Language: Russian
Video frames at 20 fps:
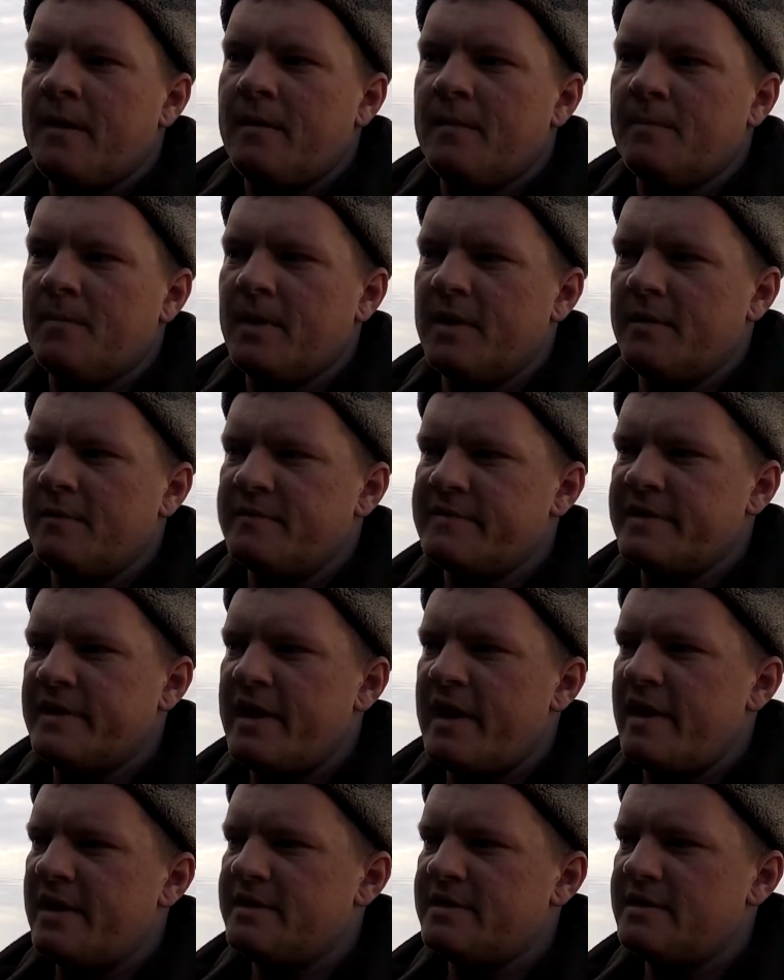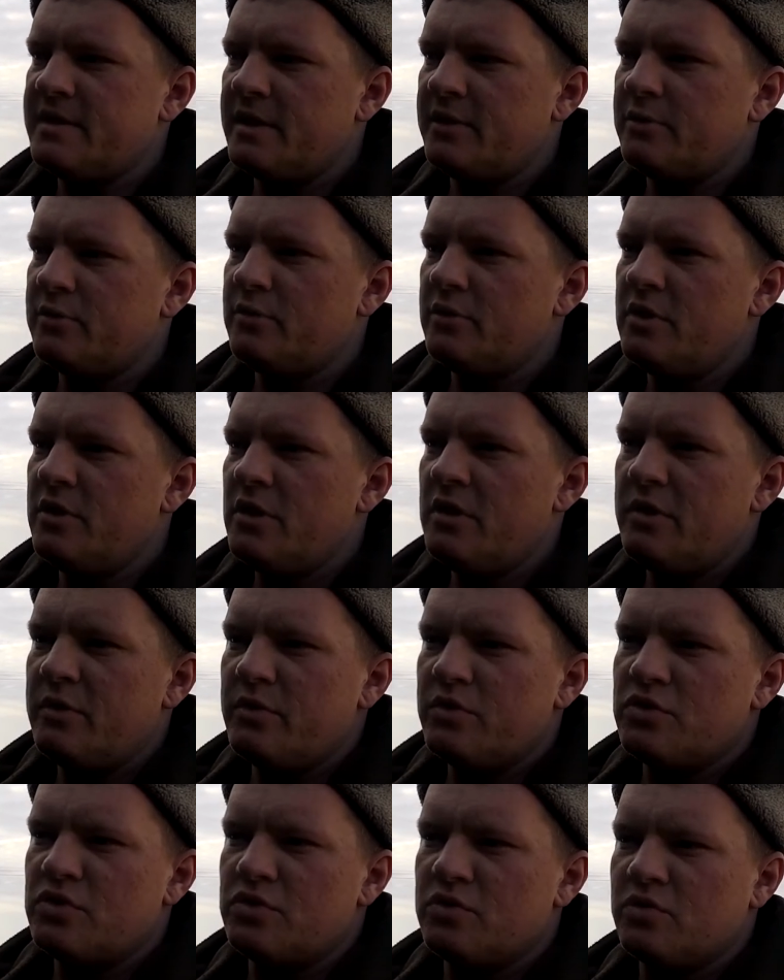мы взяли сетку,
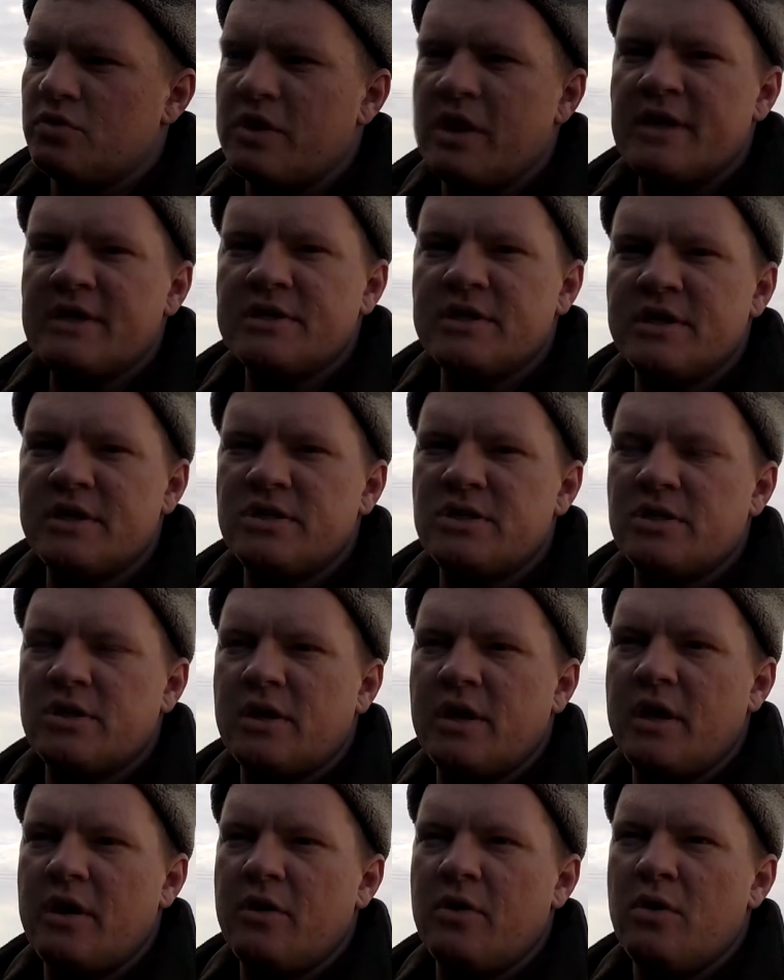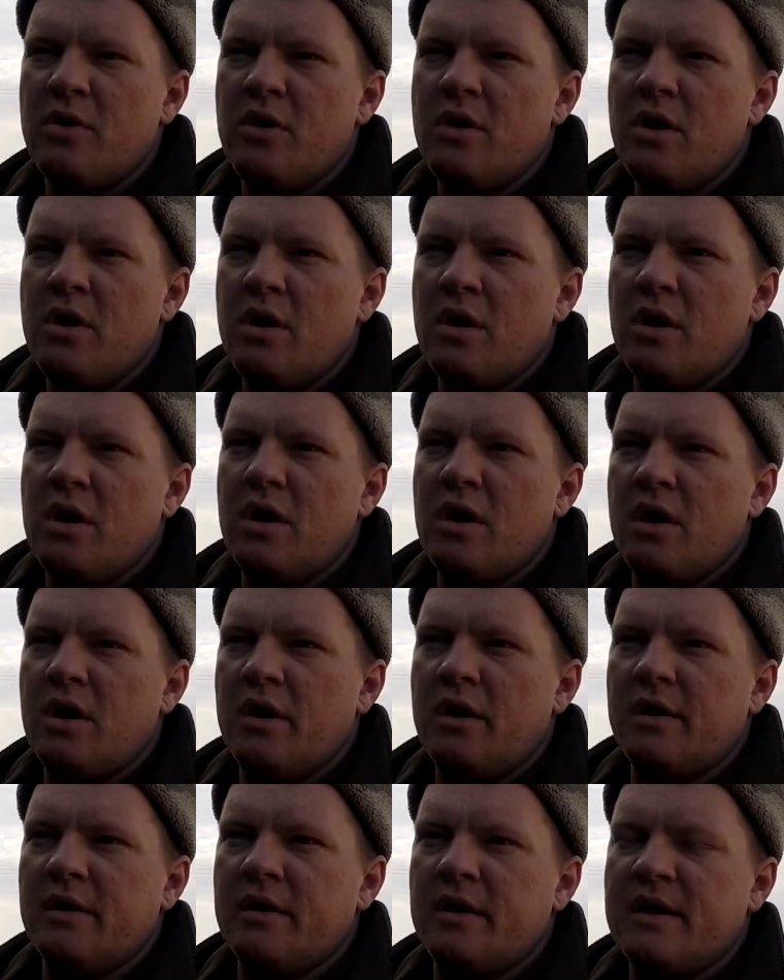очень удачно, я считаю.
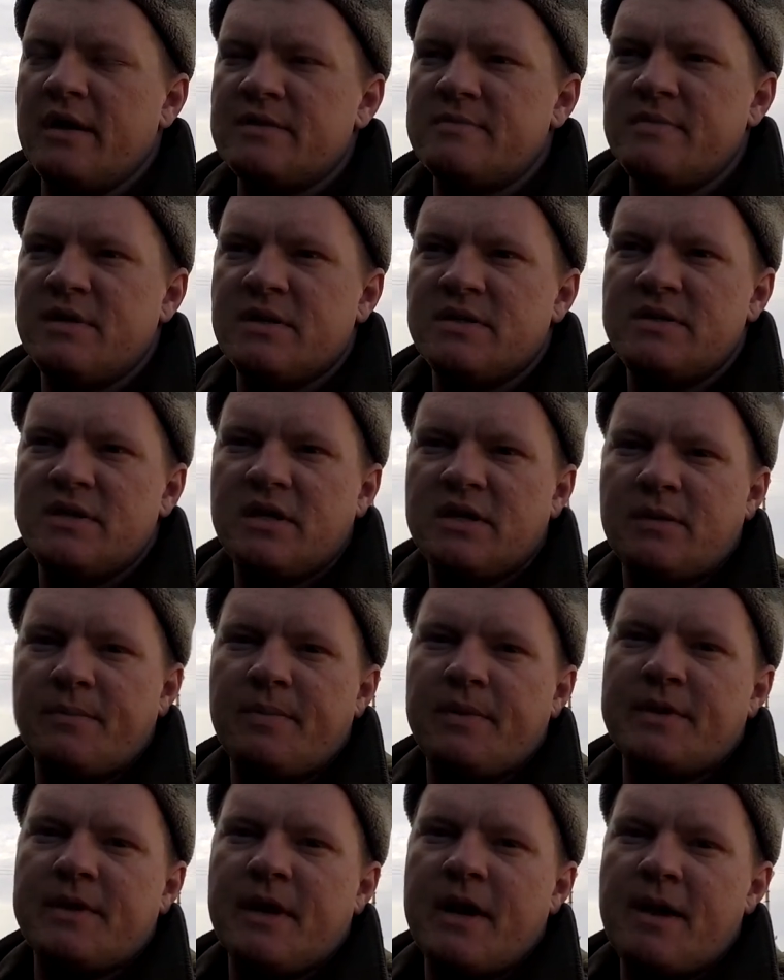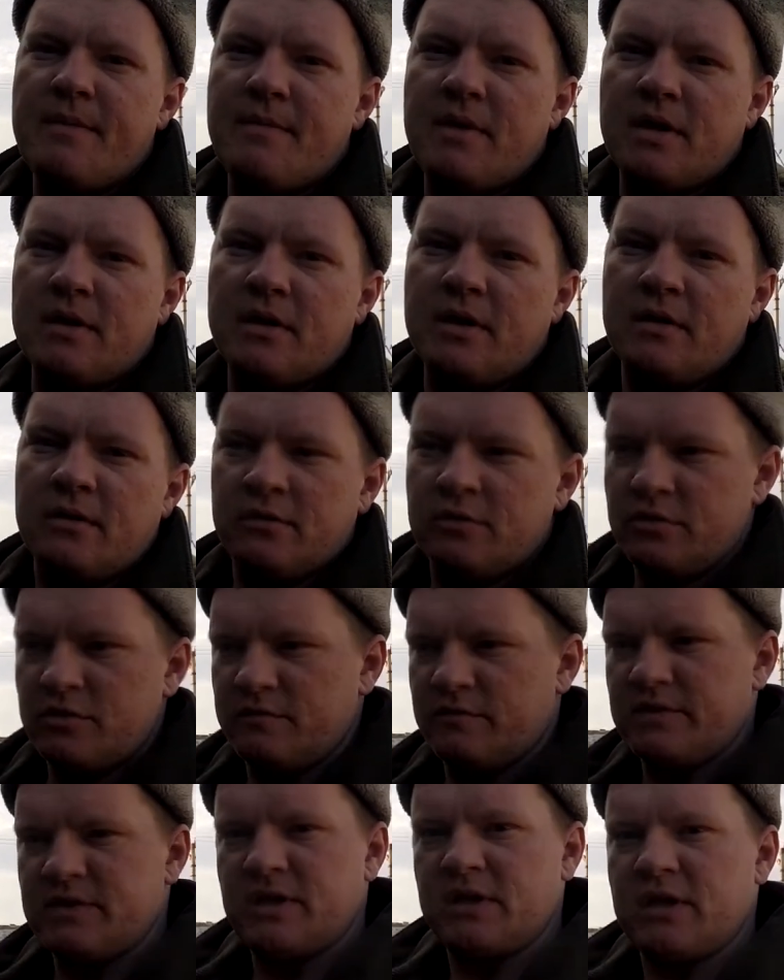А, размер сетки полтора метра, то есть
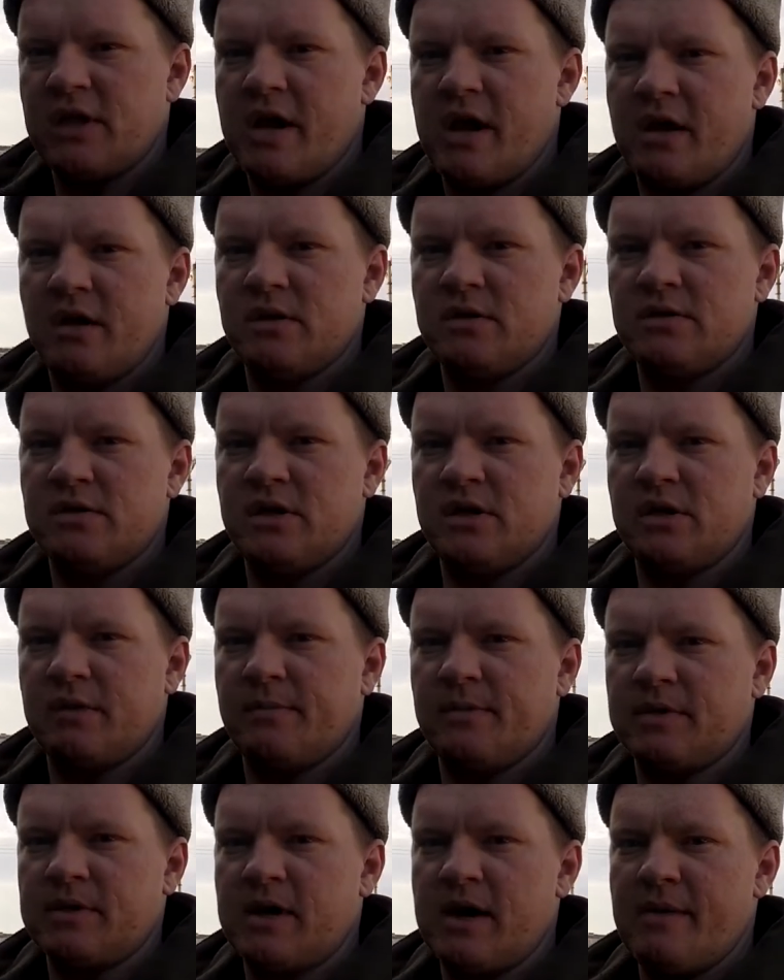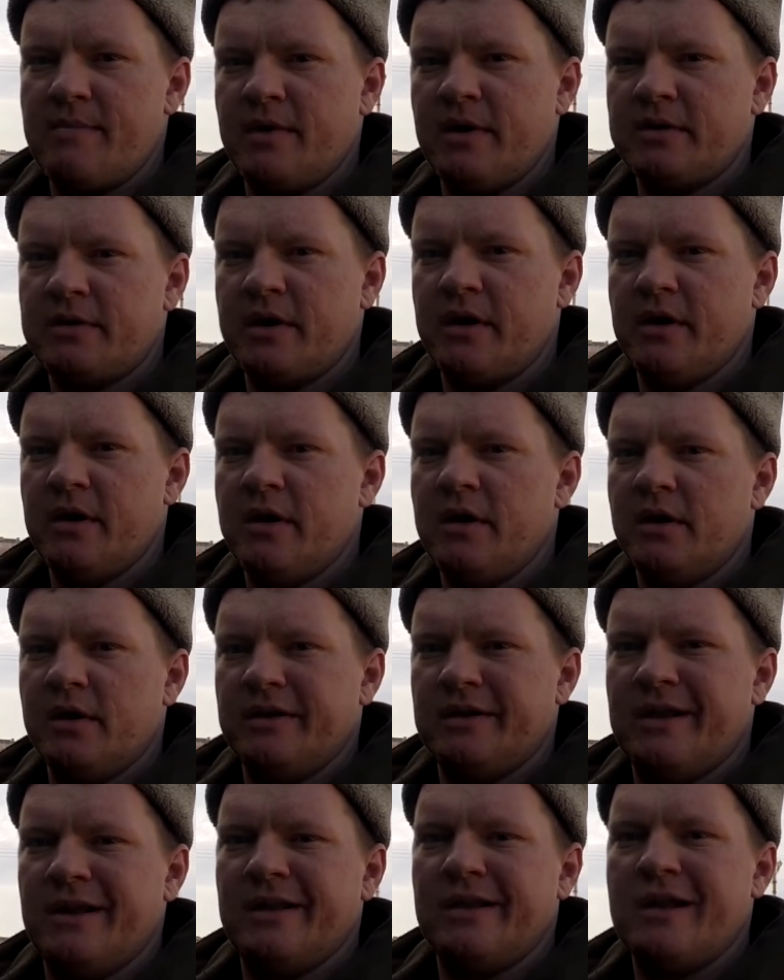высота сетки полтора метра,
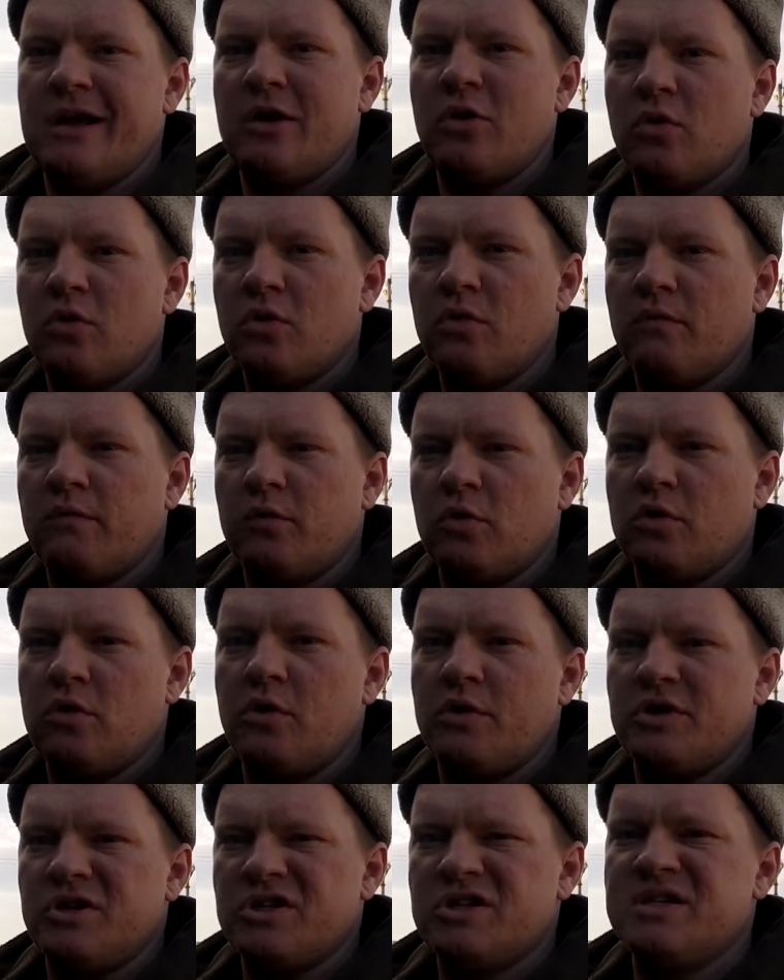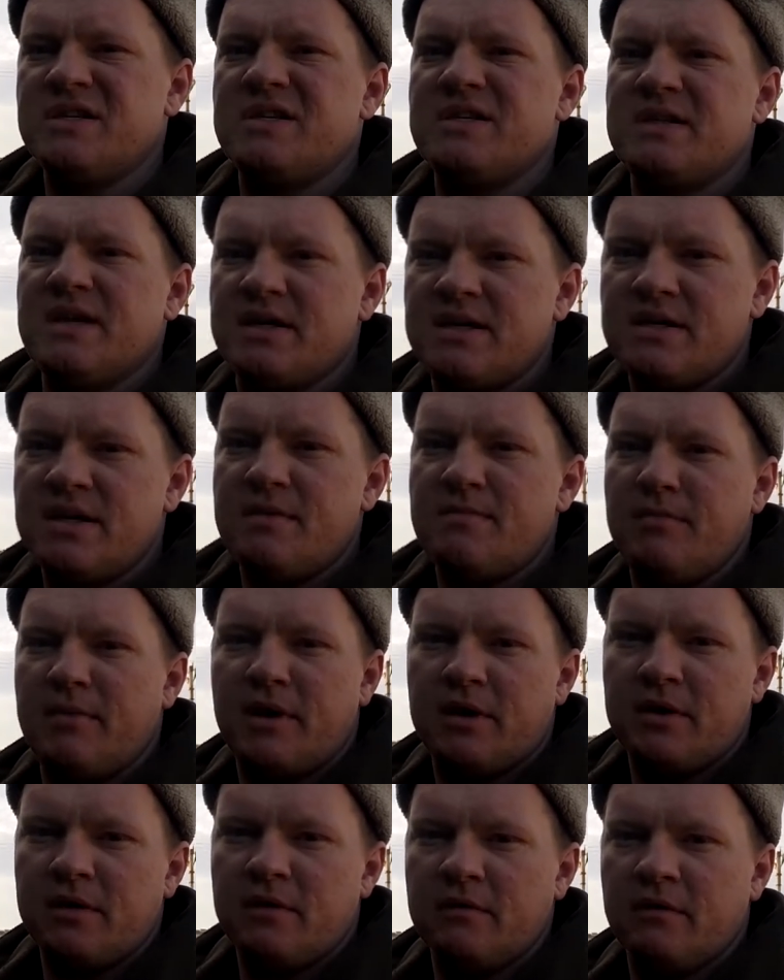длина в рулоне 67
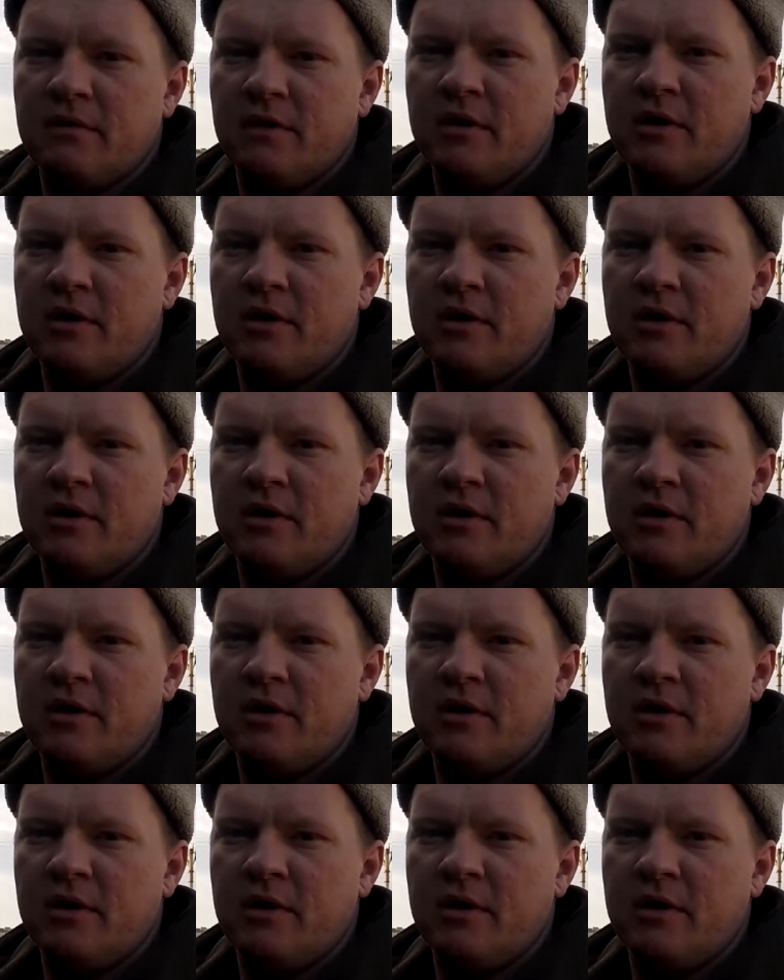метров.